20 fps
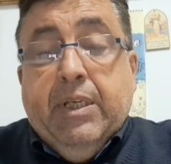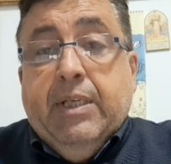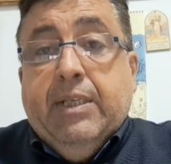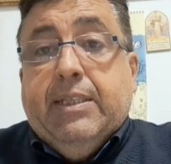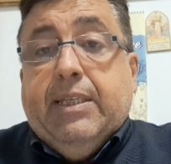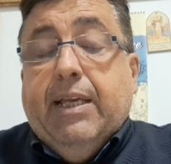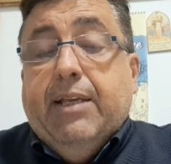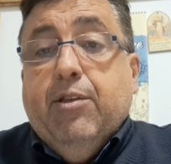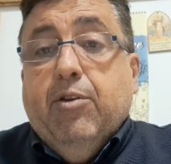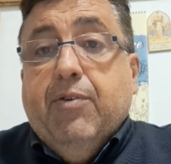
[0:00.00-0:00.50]

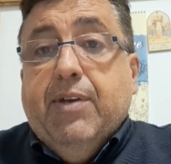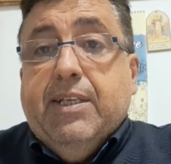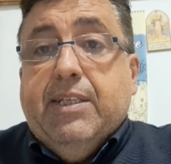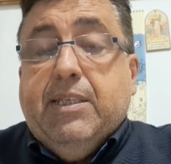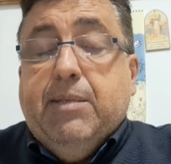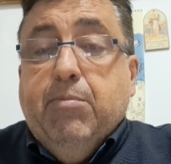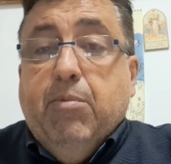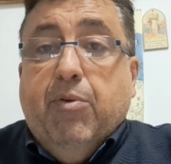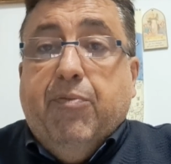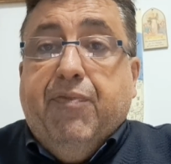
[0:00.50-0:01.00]
se
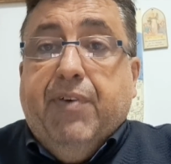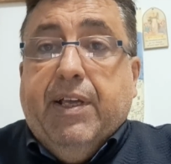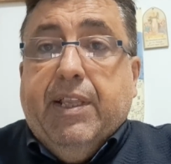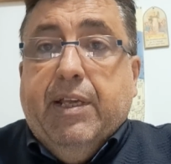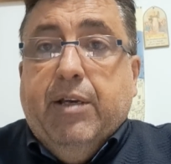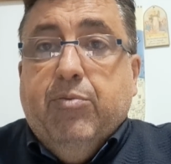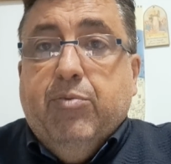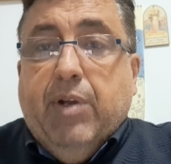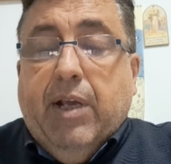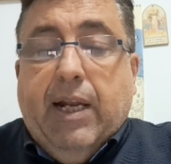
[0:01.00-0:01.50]
dovessimo
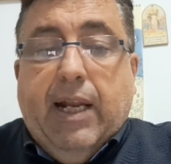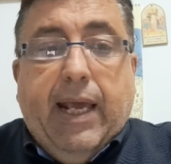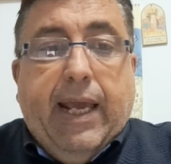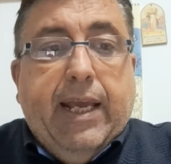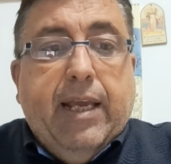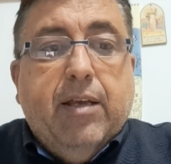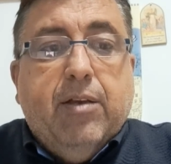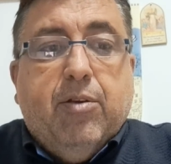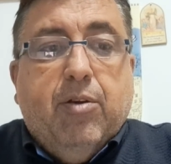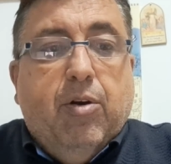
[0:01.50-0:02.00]
fare un
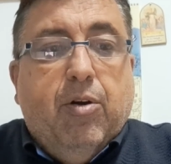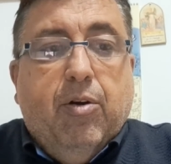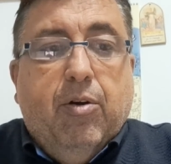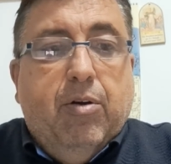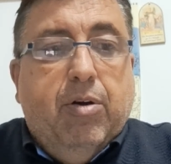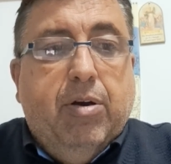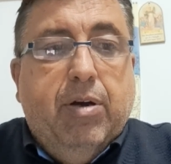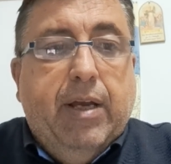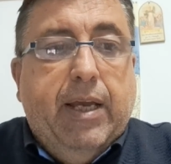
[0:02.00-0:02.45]
elenco,